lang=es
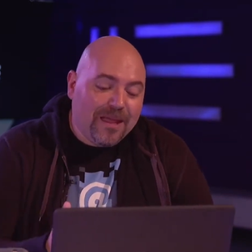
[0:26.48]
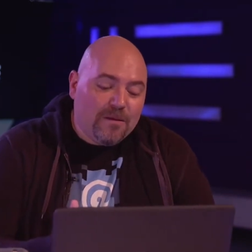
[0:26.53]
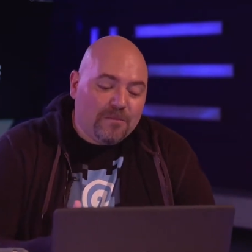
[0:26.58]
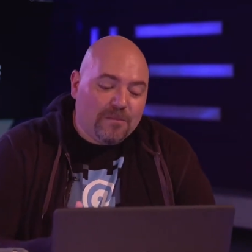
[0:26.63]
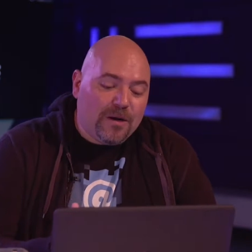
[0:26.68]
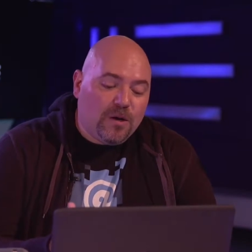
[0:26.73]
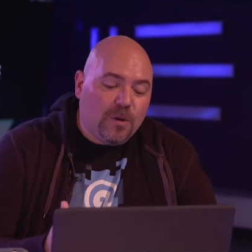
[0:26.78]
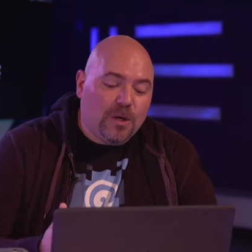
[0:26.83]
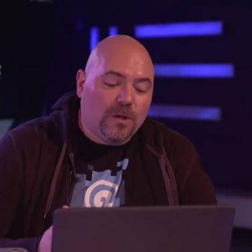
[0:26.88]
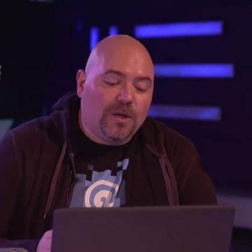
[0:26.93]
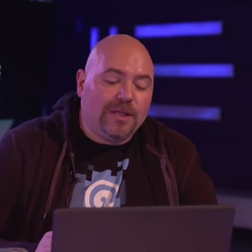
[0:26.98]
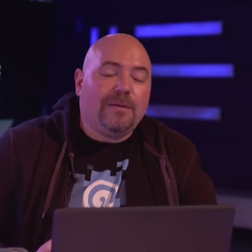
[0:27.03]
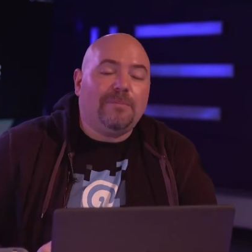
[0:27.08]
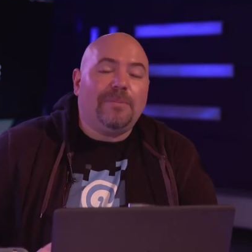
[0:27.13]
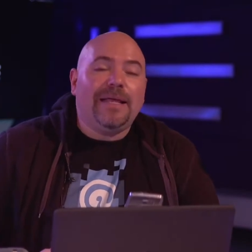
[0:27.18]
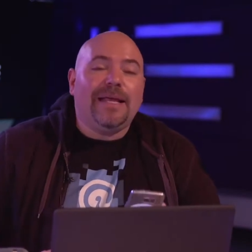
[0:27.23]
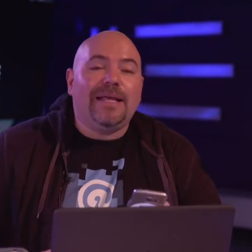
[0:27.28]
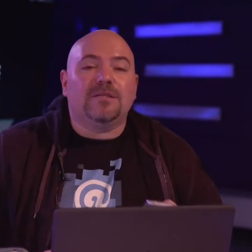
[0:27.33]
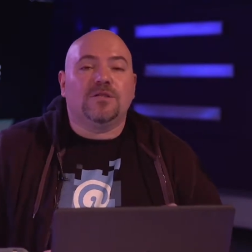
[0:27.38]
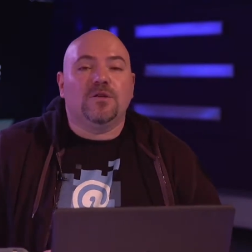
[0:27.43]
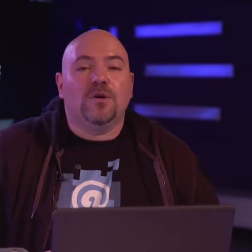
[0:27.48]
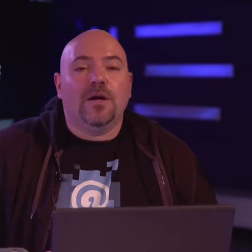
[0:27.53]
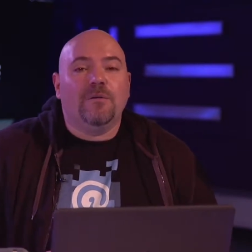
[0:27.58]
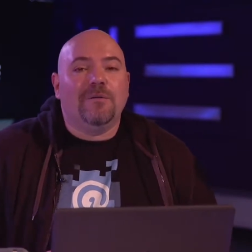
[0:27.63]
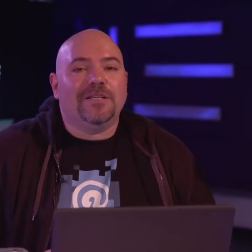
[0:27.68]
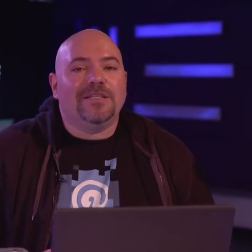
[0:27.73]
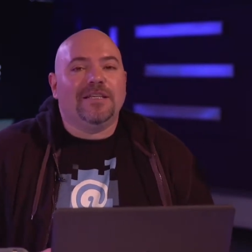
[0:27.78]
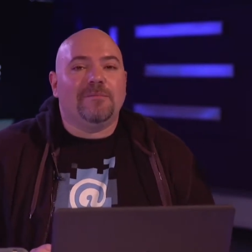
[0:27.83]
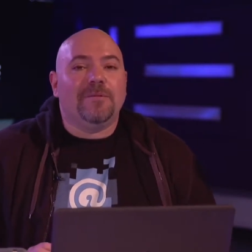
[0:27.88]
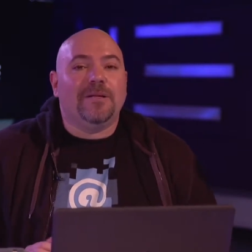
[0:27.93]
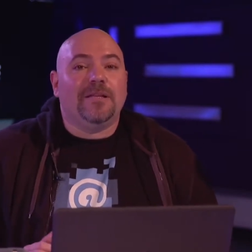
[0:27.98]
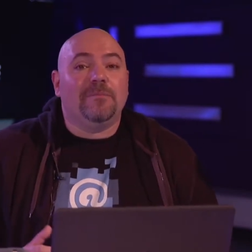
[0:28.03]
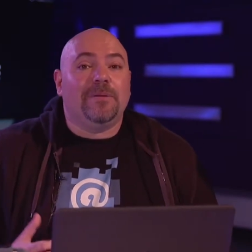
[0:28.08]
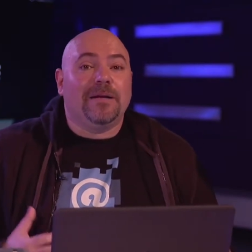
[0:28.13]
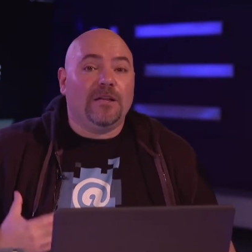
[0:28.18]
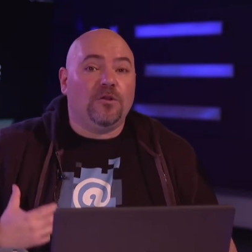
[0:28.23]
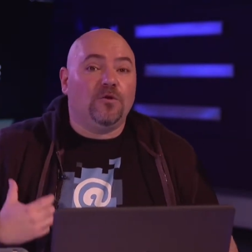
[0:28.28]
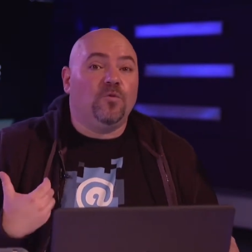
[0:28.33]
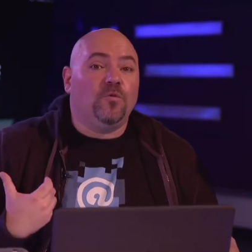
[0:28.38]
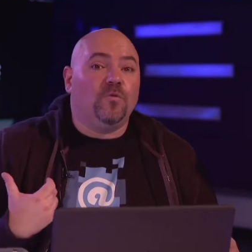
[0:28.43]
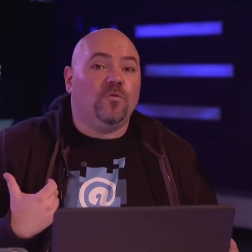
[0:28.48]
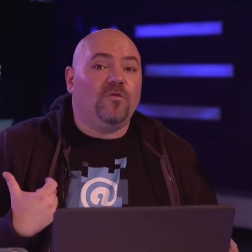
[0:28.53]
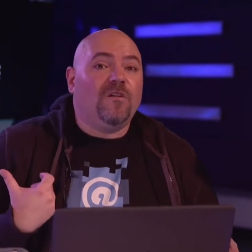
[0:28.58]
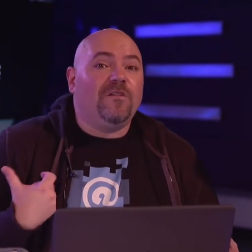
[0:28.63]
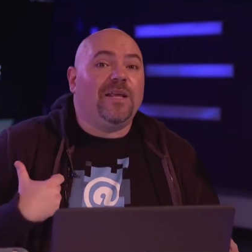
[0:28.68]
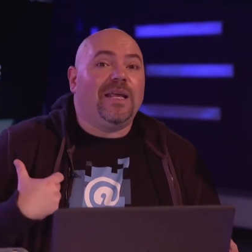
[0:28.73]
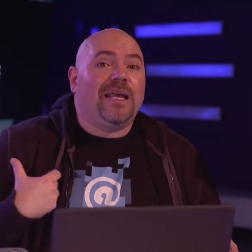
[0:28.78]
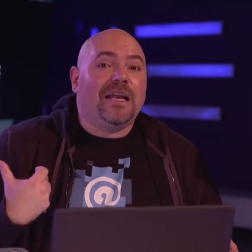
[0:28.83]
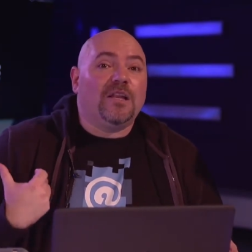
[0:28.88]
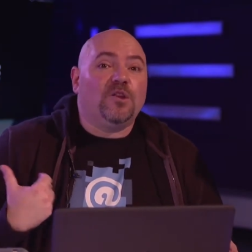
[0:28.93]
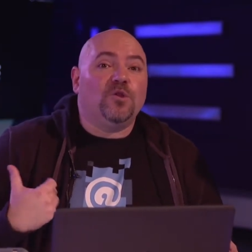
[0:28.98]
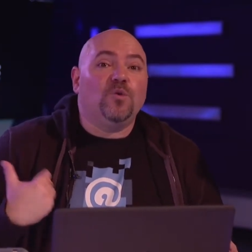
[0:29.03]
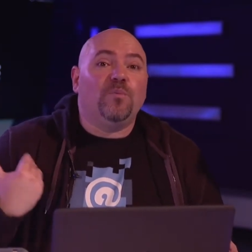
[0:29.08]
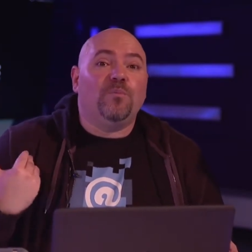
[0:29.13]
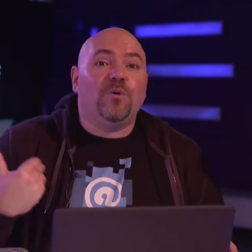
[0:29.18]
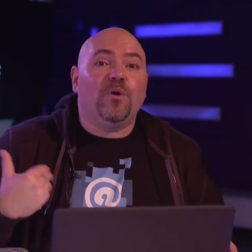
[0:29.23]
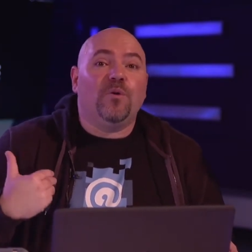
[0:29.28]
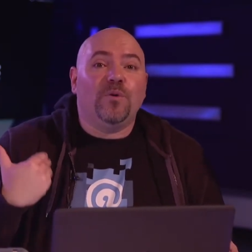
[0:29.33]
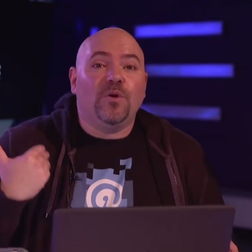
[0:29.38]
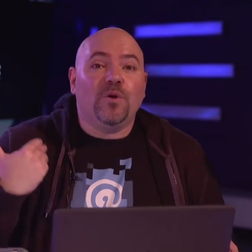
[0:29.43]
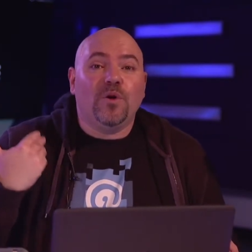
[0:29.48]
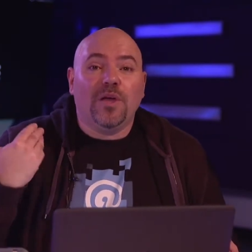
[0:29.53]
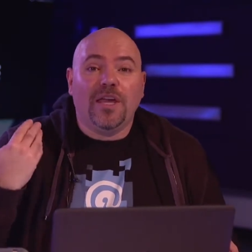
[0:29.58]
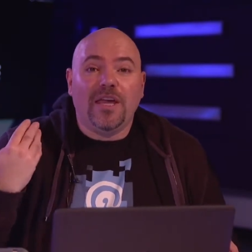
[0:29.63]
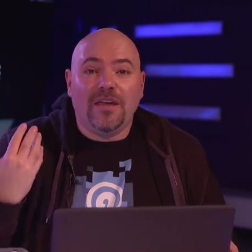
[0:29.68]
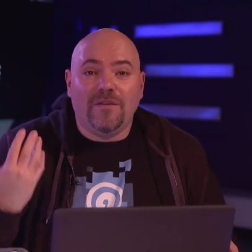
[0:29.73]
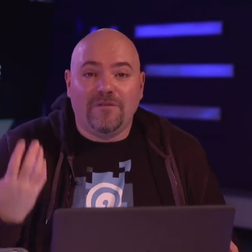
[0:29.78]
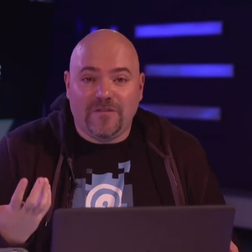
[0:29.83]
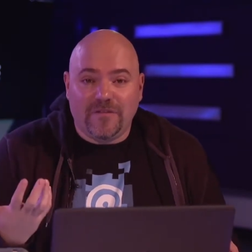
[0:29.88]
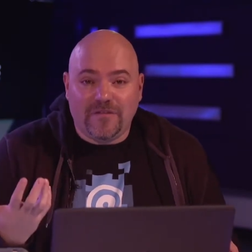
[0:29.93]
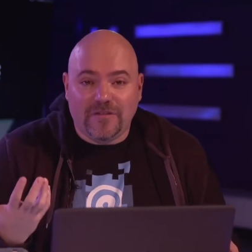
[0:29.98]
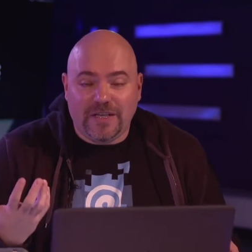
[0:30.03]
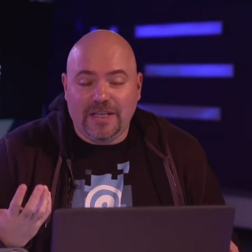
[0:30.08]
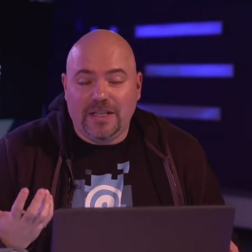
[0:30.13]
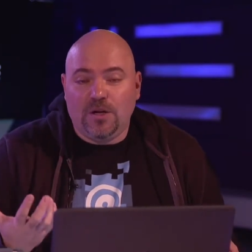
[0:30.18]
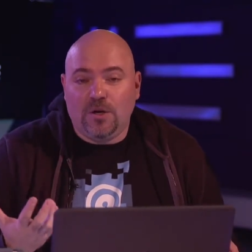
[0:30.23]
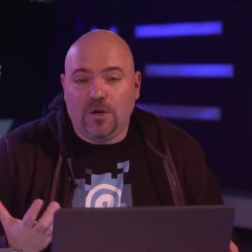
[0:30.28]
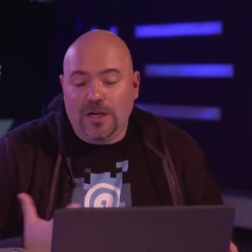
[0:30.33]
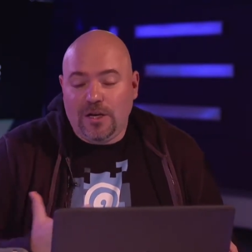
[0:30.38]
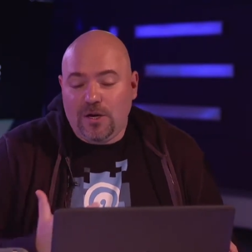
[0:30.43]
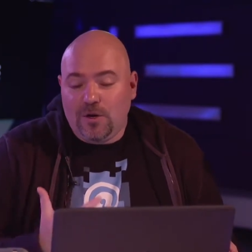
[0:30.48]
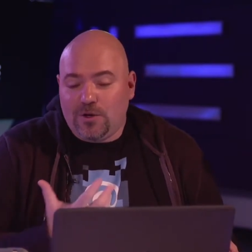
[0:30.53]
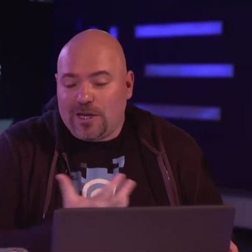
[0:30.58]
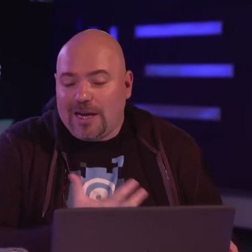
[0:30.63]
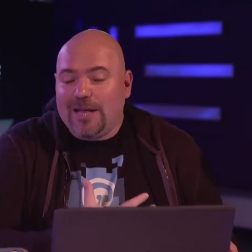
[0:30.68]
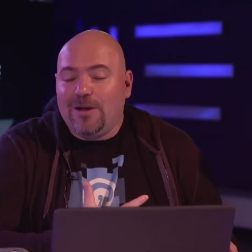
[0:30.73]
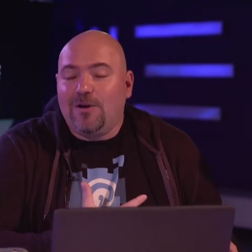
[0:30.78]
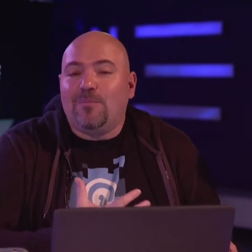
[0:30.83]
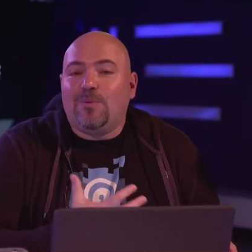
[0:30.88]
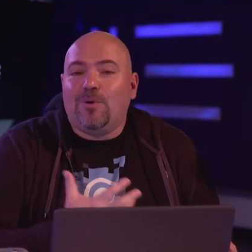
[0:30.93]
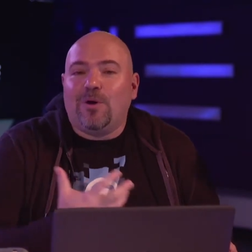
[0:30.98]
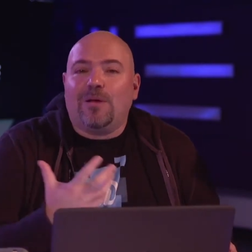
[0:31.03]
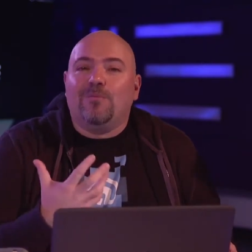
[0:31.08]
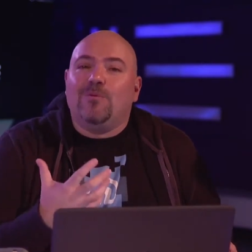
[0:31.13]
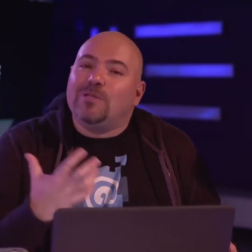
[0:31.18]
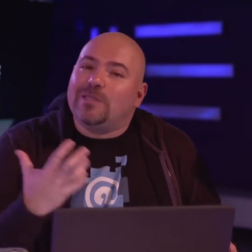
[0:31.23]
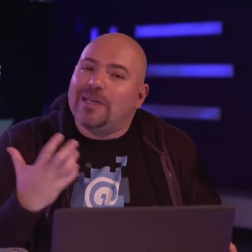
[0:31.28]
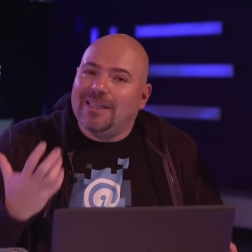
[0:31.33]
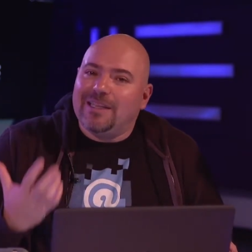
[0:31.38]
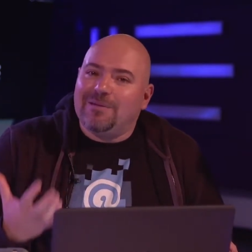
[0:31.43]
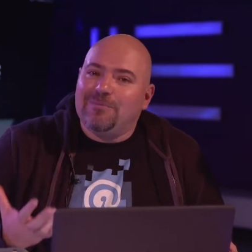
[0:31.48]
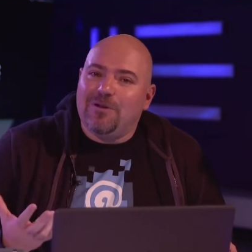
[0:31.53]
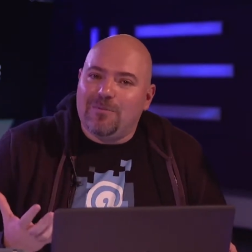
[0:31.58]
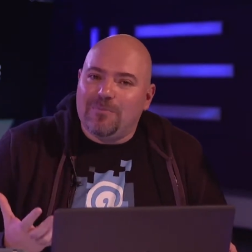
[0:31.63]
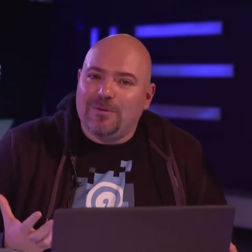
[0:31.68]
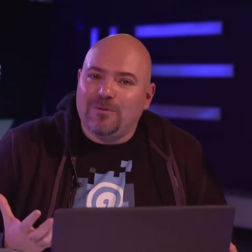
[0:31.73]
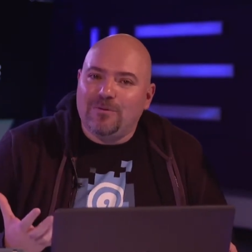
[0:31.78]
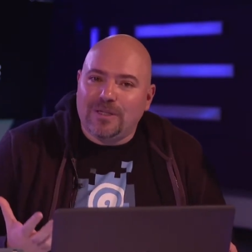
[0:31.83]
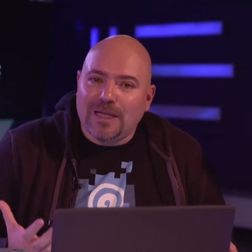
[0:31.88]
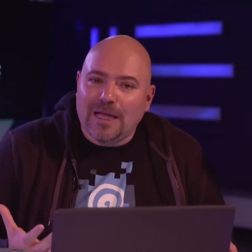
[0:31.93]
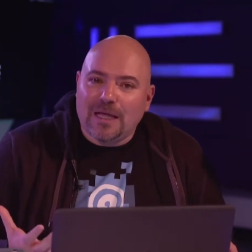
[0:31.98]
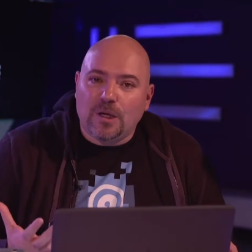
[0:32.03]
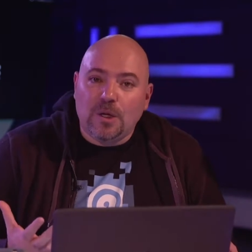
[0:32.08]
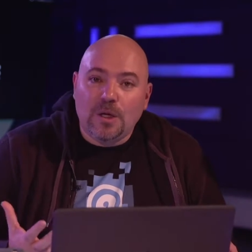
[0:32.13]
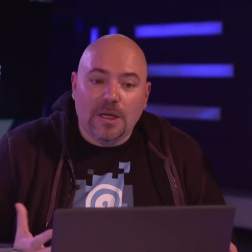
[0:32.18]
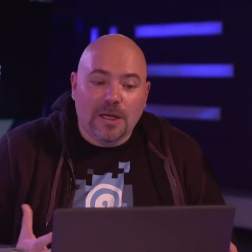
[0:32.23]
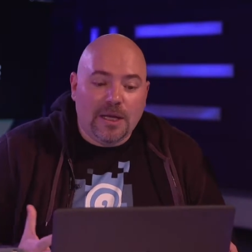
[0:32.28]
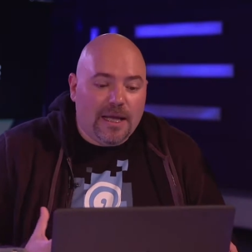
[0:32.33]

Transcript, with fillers: Pero bueno, esta aplicación es básicamente para tú fabricar tus propios gifs y lo, traigo porque mucha gente me lo ha preguntado.